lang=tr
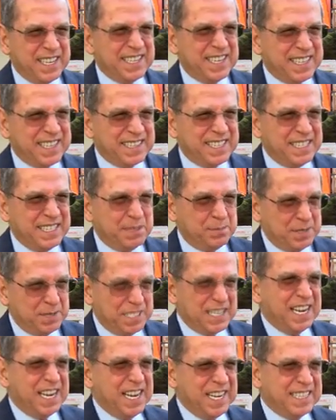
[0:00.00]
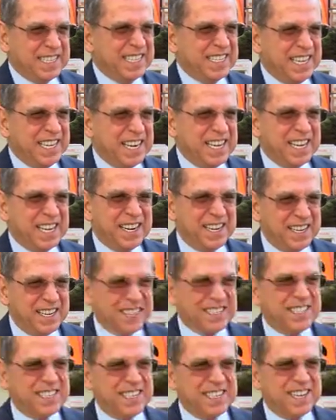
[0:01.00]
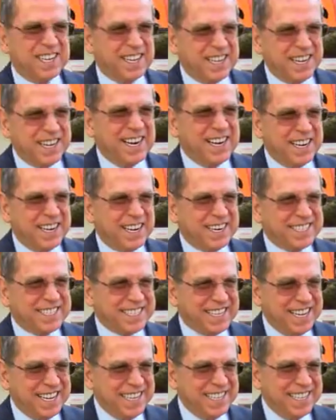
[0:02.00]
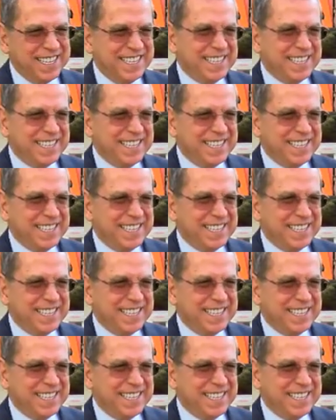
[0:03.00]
katlanıp şikayet ederler, haklarını ararlarsa